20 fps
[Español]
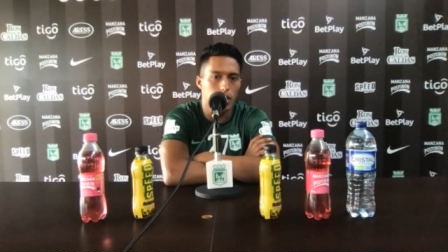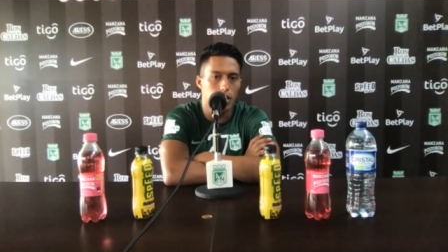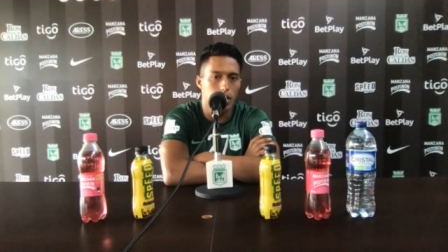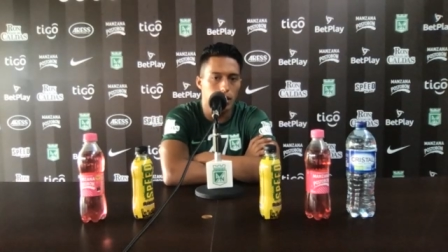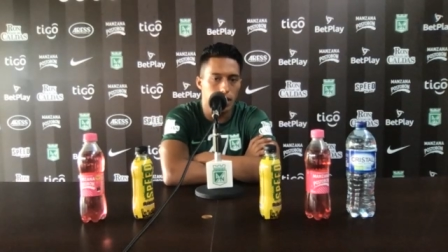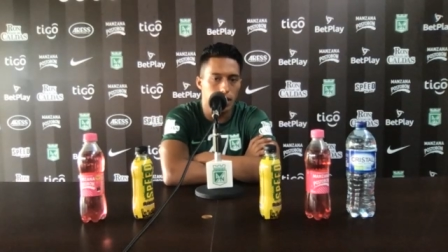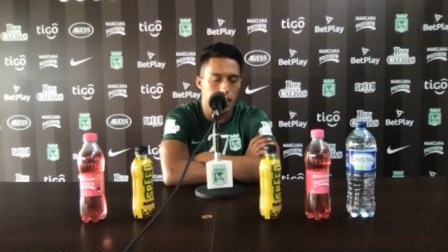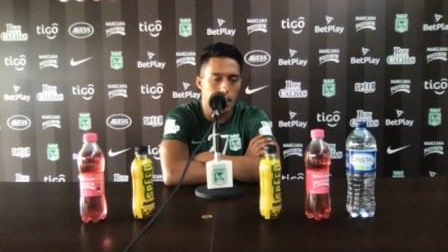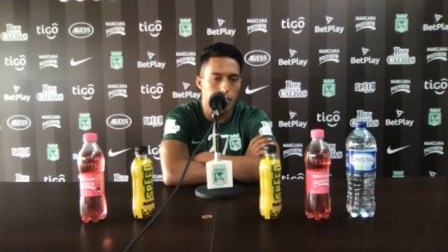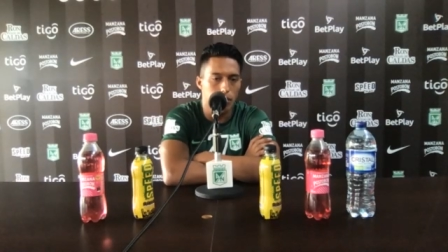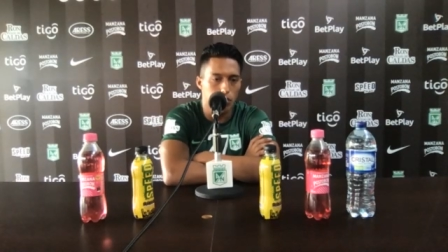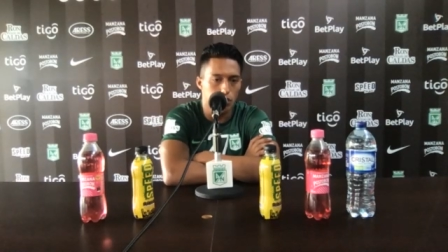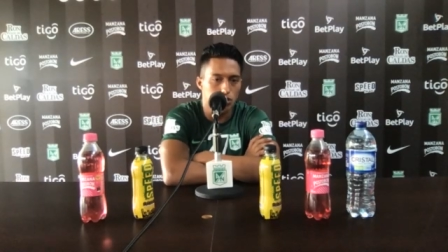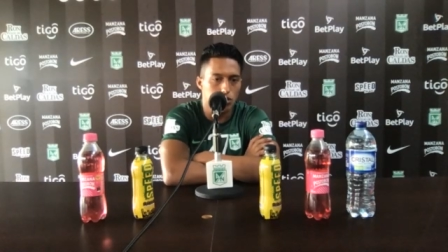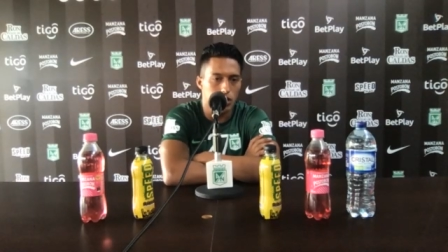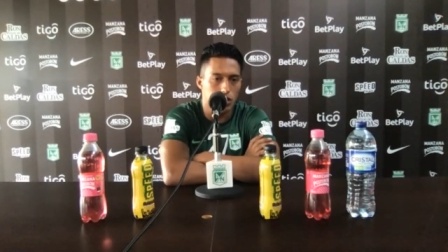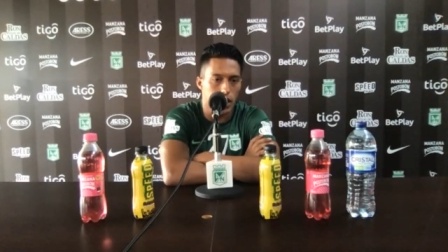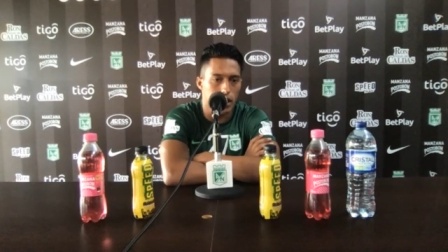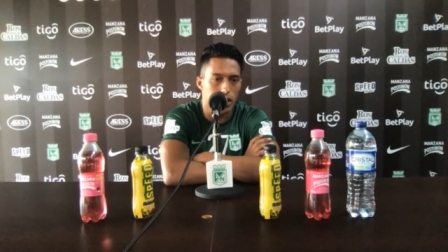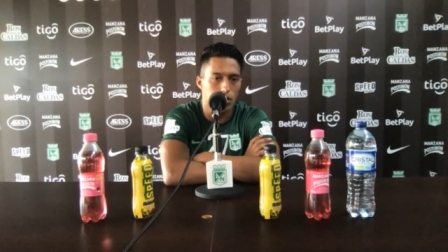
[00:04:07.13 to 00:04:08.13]

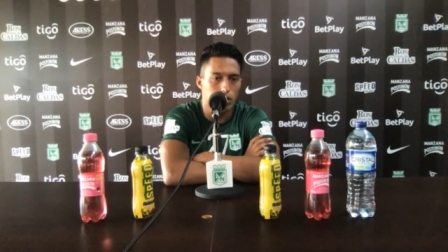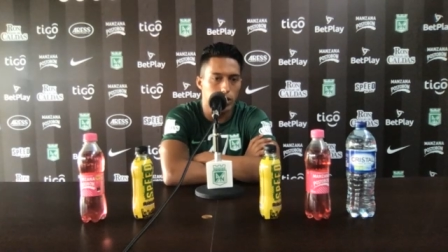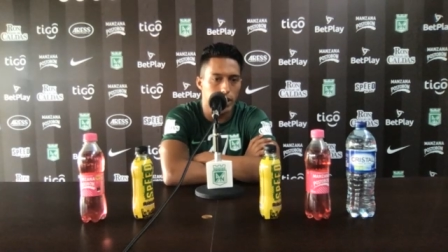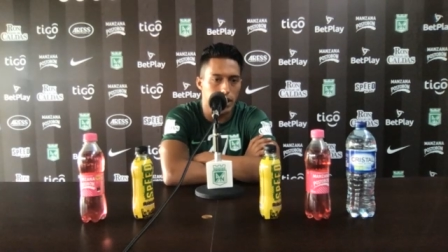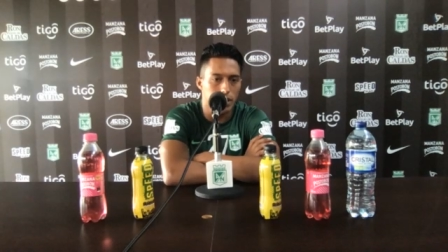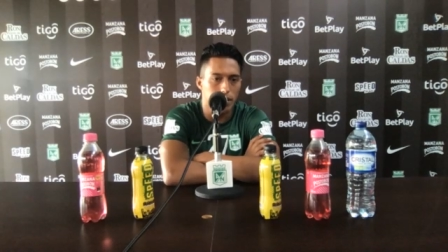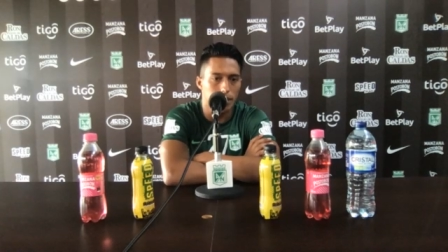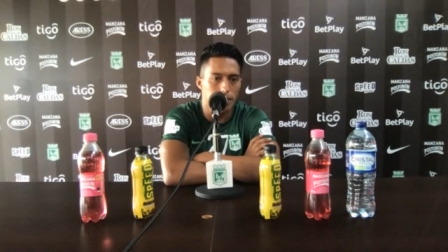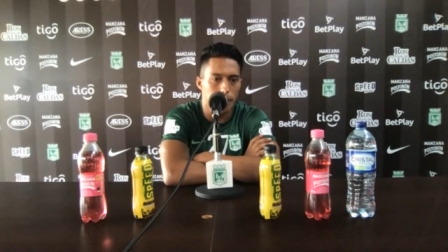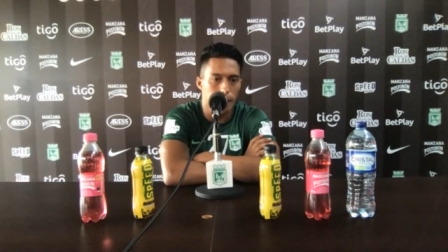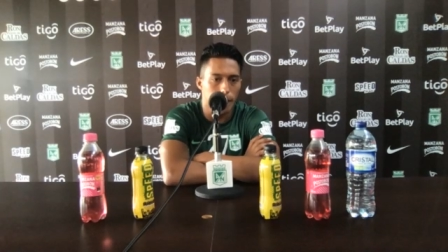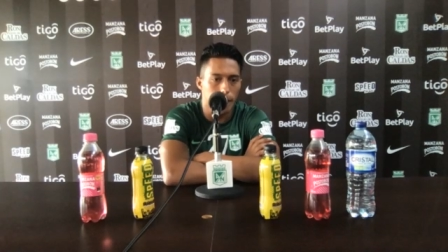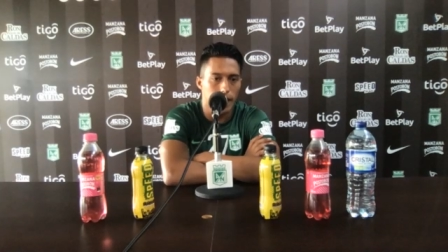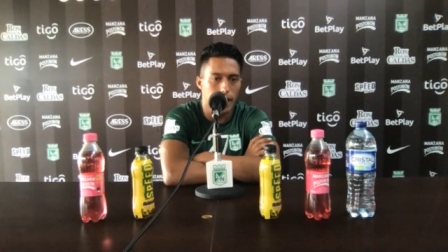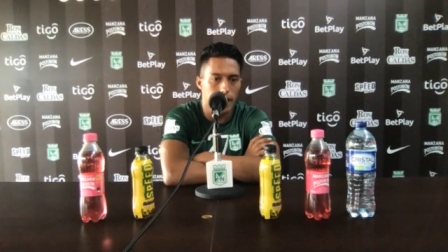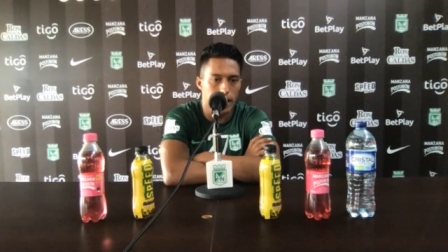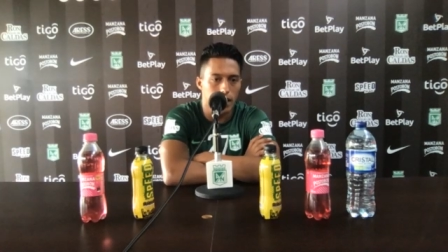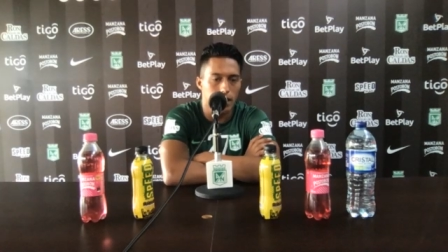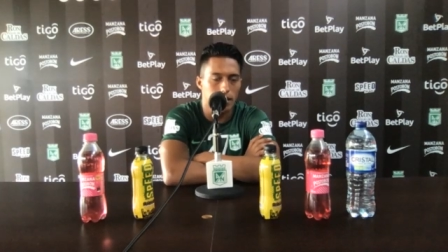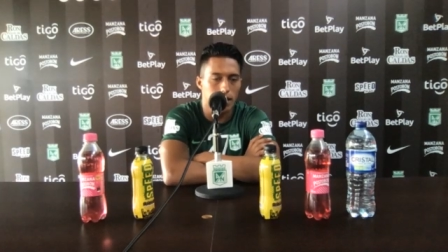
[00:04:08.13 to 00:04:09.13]
demostrarlo en
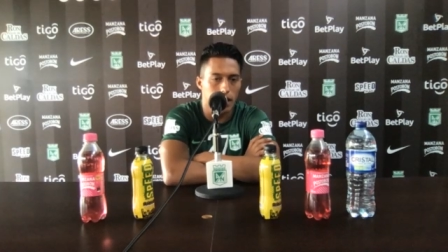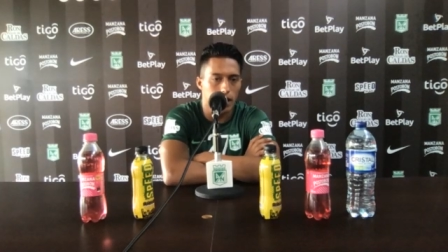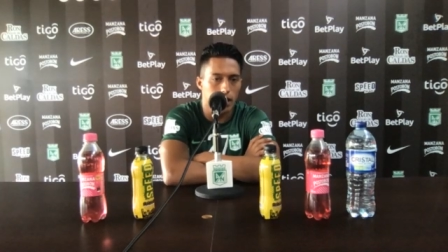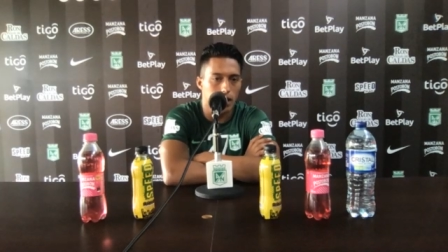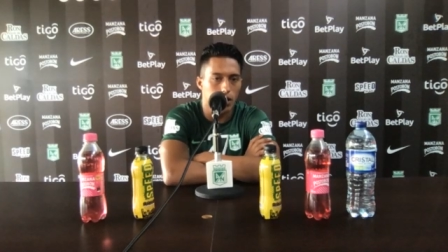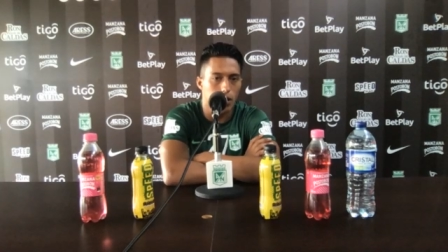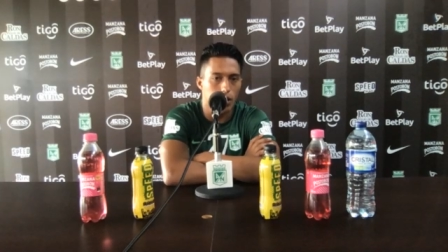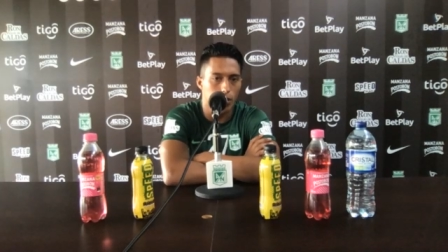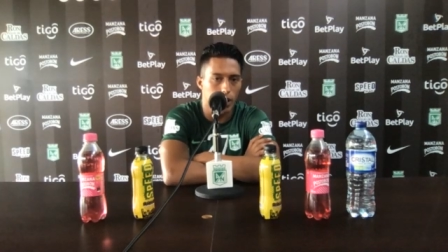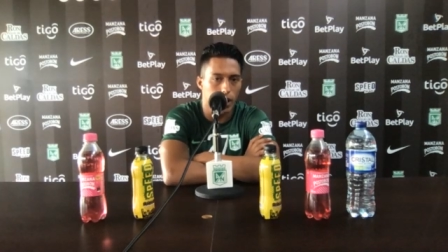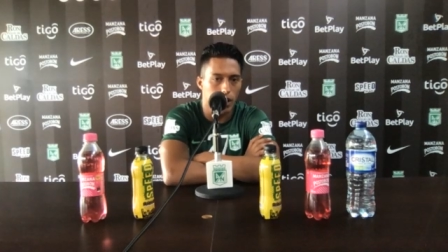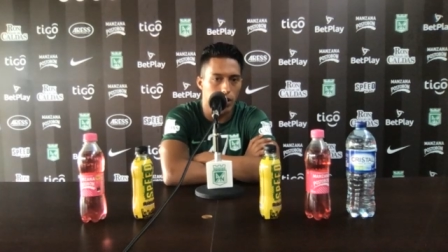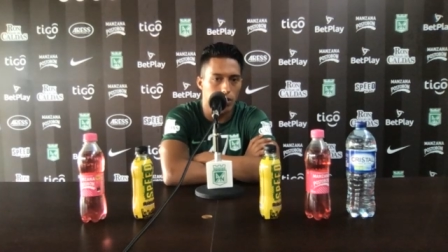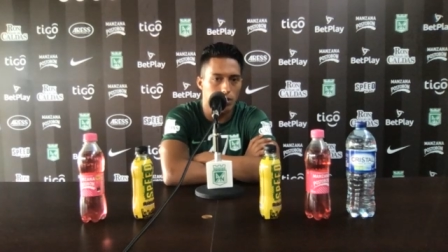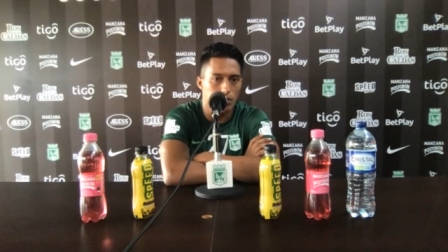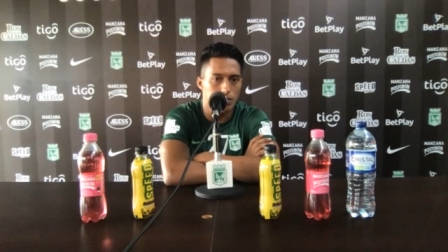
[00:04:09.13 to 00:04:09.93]
el terreno de juego.